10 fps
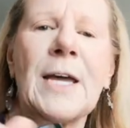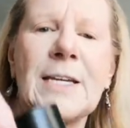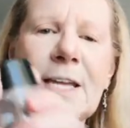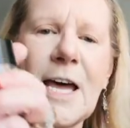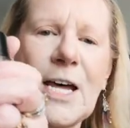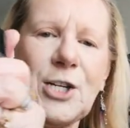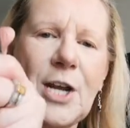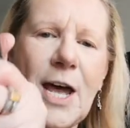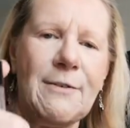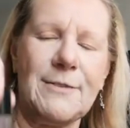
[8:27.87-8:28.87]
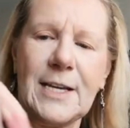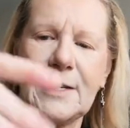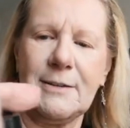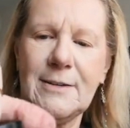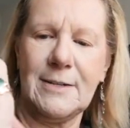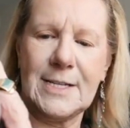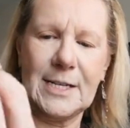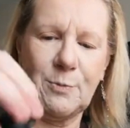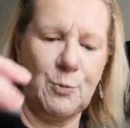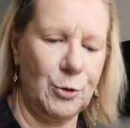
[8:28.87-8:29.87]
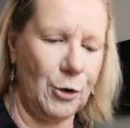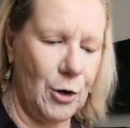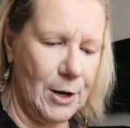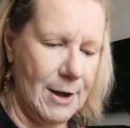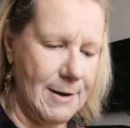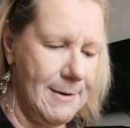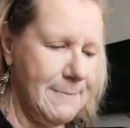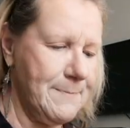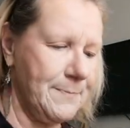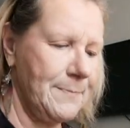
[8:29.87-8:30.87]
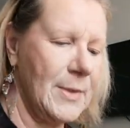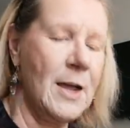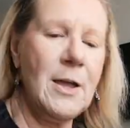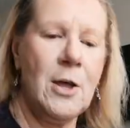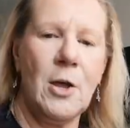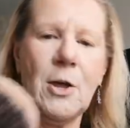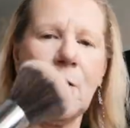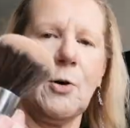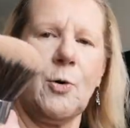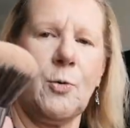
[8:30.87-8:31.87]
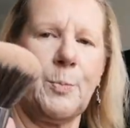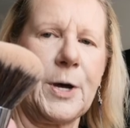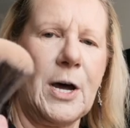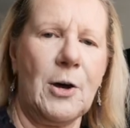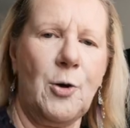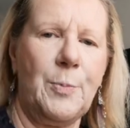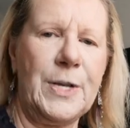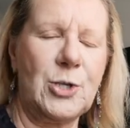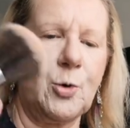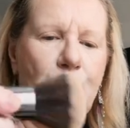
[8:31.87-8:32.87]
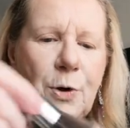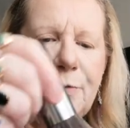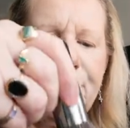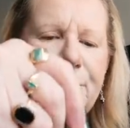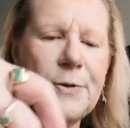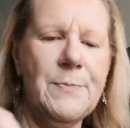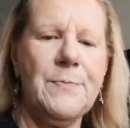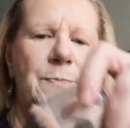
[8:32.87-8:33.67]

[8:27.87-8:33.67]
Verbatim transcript: le maquillage avec cette poudre-là. On prend un pinceau pof